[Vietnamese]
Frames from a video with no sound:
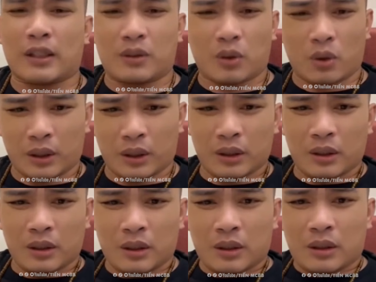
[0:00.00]
rồi
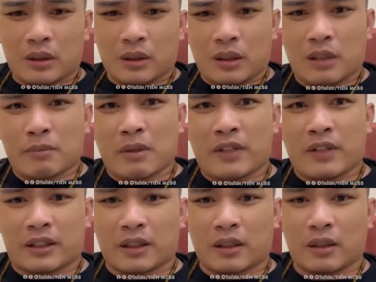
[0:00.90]
nếu mà về
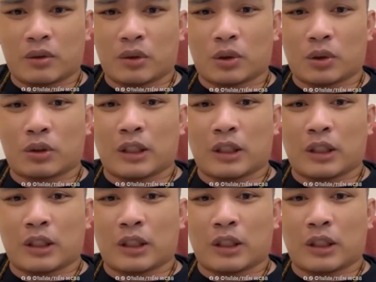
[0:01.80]
lịch sử ấy, tôi chỉ tôn